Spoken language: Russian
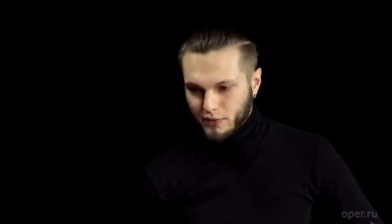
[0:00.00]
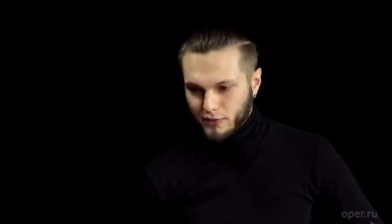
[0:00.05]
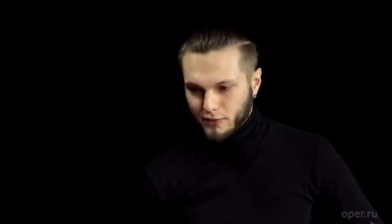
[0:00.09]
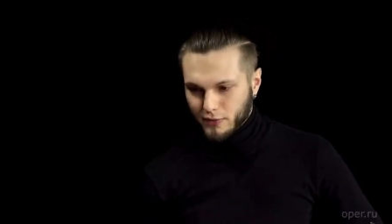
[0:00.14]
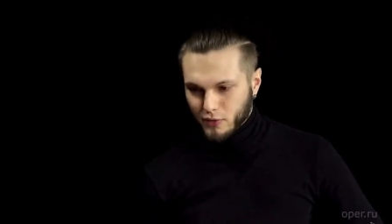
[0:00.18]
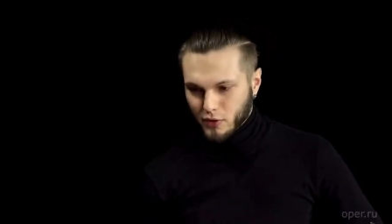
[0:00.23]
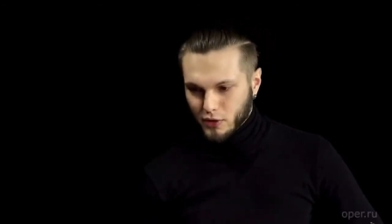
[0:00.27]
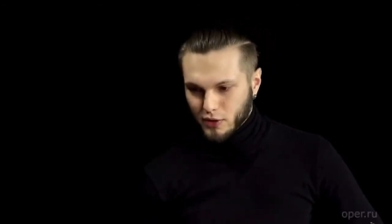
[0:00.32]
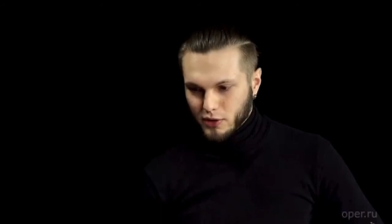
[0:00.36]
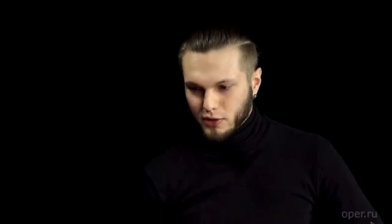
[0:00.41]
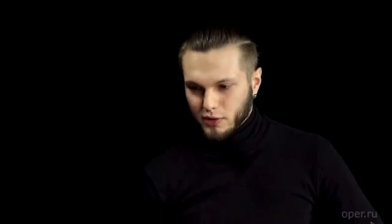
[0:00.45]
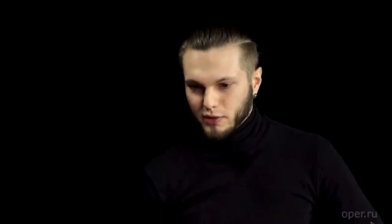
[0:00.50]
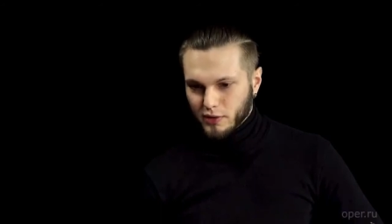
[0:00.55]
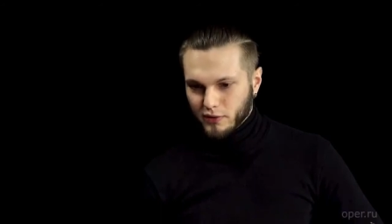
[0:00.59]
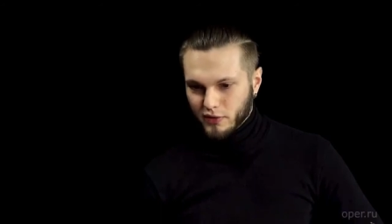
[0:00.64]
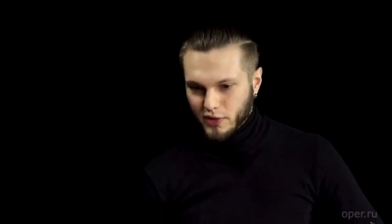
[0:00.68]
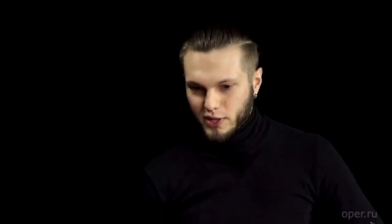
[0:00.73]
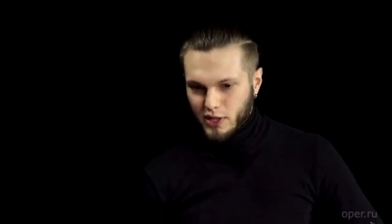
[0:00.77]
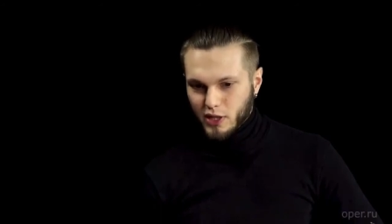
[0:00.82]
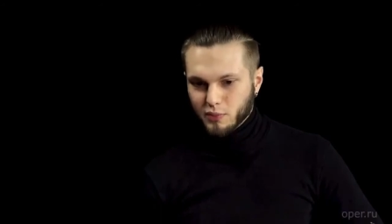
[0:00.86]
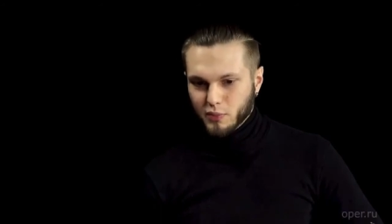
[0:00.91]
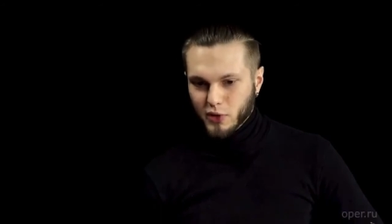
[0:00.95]
Вот
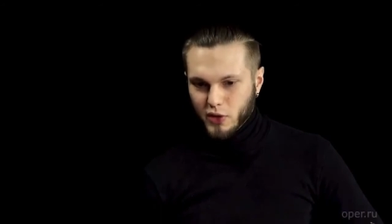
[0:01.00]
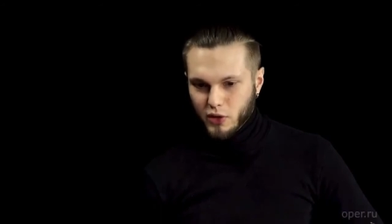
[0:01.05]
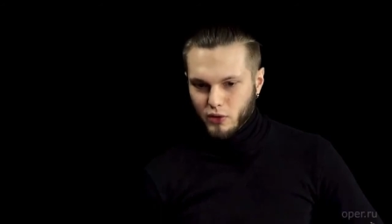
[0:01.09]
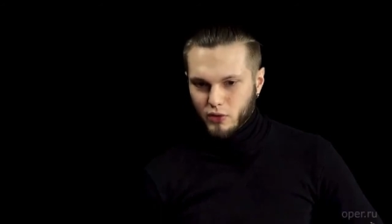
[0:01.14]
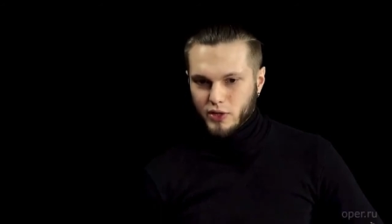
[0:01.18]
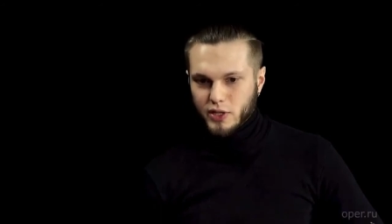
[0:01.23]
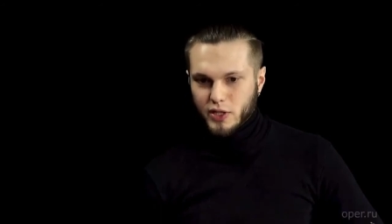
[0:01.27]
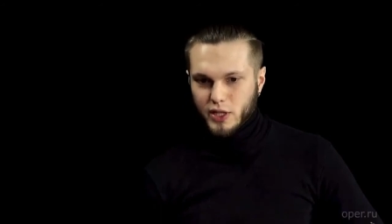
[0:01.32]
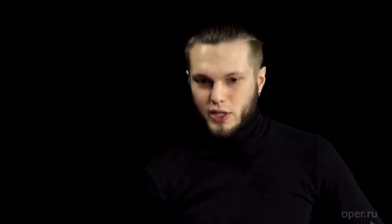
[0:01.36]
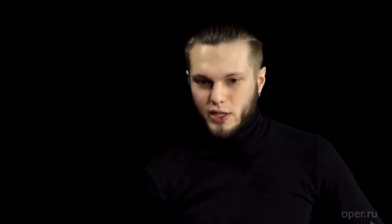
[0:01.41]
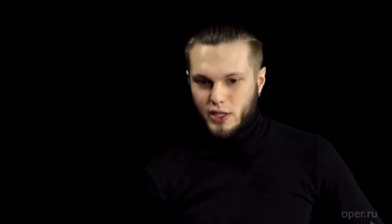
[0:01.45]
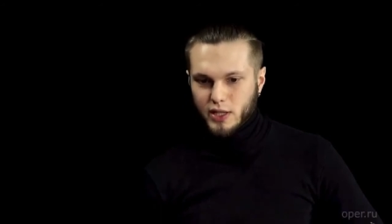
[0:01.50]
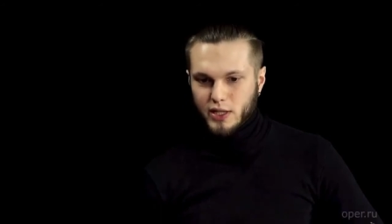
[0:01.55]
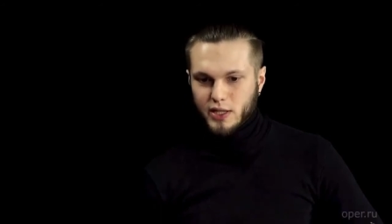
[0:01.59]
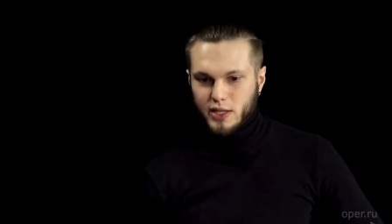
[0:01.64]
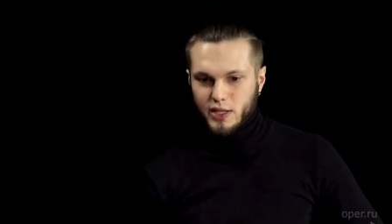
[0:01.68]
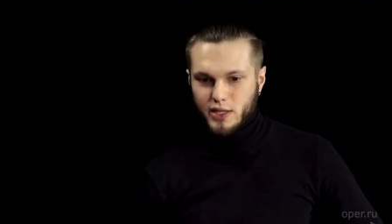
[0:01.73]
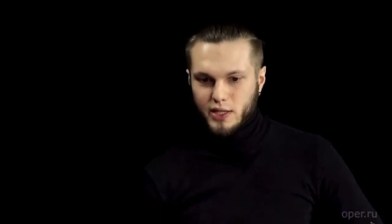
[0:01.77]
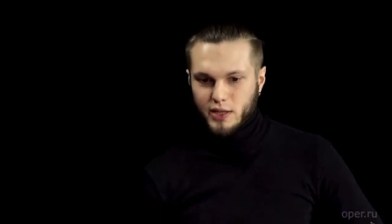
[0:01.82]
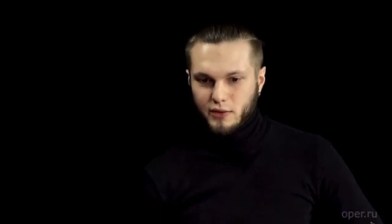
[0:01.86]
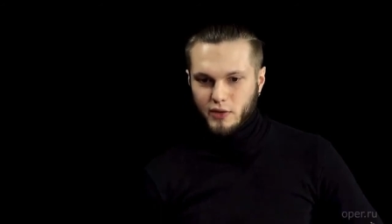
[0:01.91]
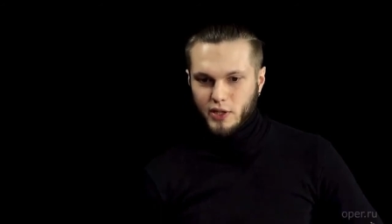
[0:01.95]
в этот период зародились
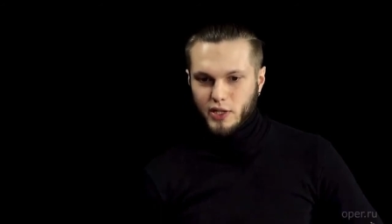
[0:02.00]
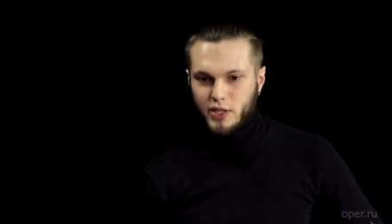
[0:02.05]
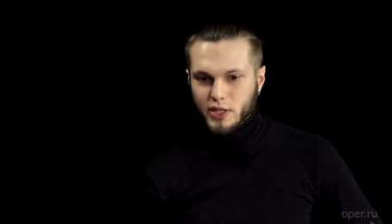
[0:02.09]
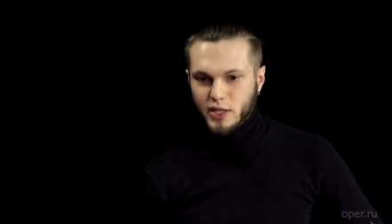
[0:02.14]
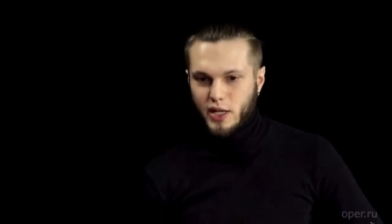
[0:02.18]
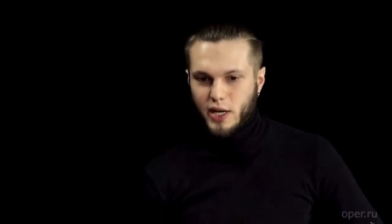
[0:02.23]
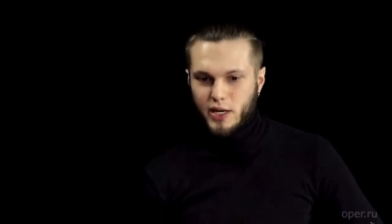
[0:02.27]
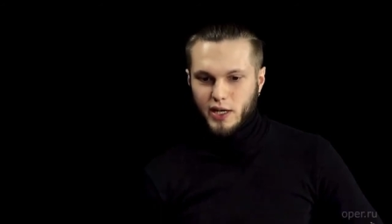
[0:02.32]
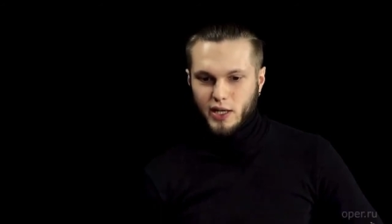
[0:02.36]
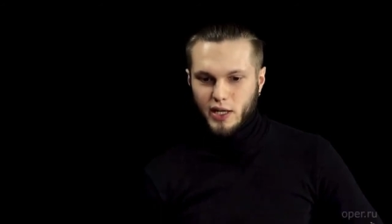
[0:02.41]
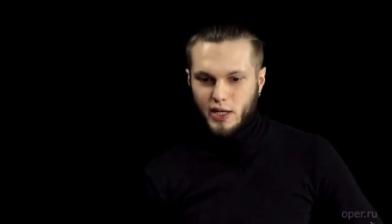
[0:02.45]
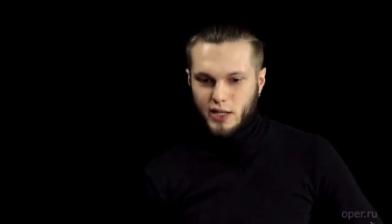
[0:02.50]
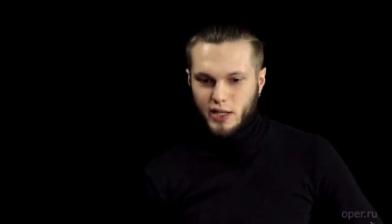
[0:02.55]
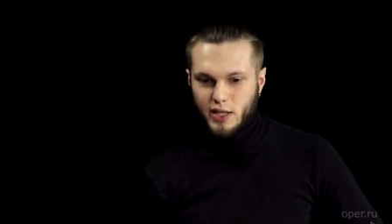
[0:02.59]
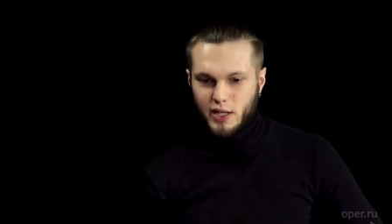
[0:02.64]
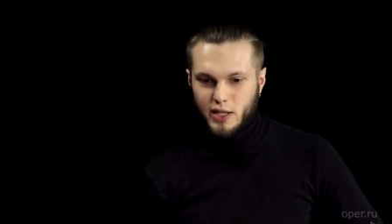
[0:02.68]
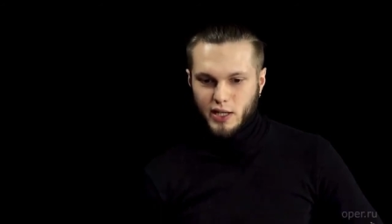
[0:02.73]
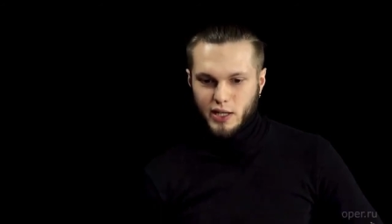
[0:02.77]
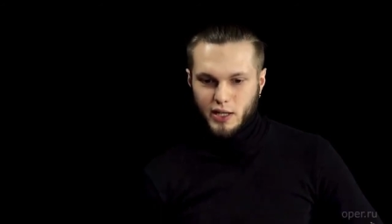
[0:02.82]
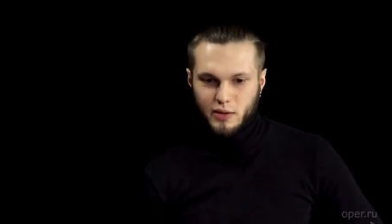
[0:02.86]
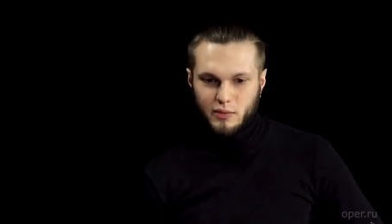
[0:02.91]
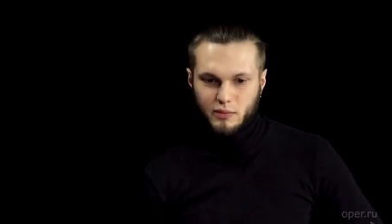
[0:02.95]
основные старые
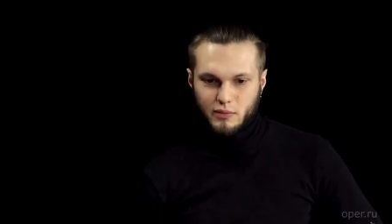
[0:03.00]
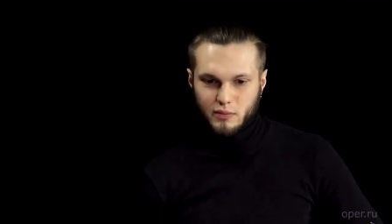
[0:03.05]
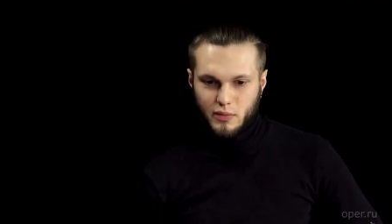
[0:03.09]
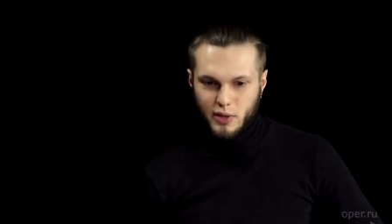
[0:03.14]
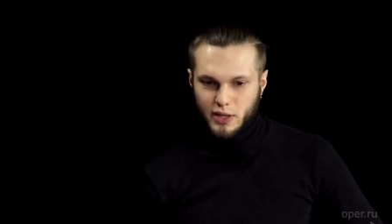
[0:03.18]
игроки